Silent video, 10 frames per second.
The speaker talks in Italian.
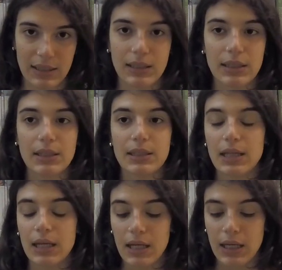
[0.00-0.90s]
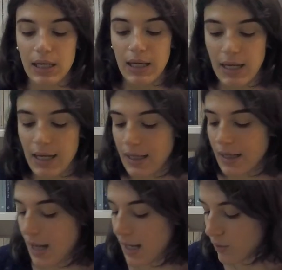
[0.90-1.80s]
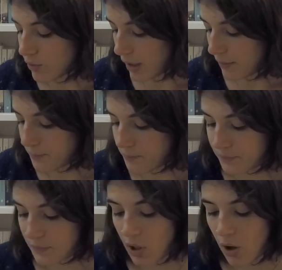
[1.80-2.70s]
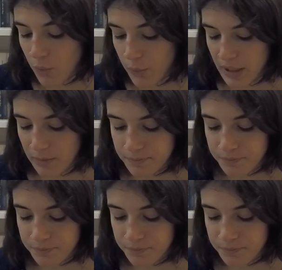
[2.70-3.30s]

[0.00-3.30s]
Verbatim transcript: Uh, allora, ho qui